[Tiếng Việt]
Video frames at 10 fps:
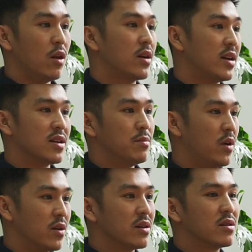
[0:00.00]
location
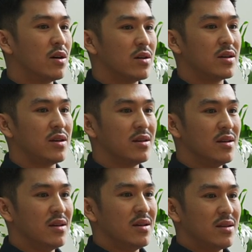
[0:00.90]
mọi thứ rồi thì
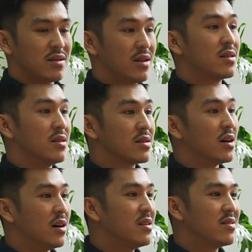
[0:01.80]
dịch nó
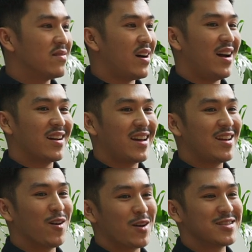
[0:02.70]
tới và cái
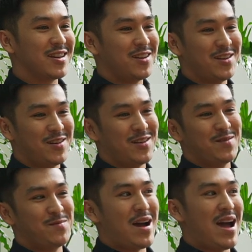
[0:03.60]
location
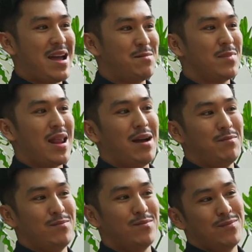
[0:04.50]
mà em làm
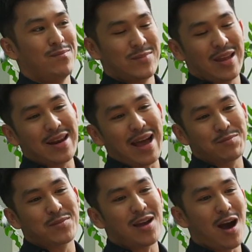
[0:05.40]
triển
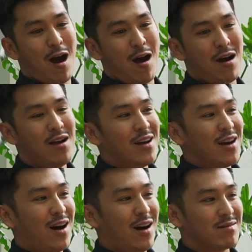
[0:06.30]
lãm thì họ
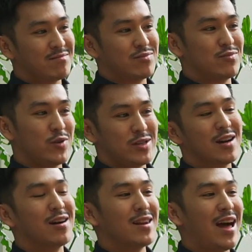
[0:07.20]
họ
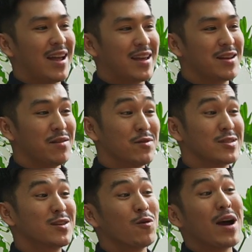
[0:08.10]
return lại cái
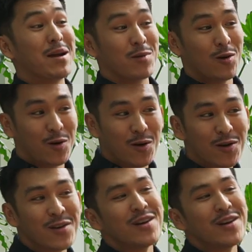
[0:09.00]
deposit của em luôn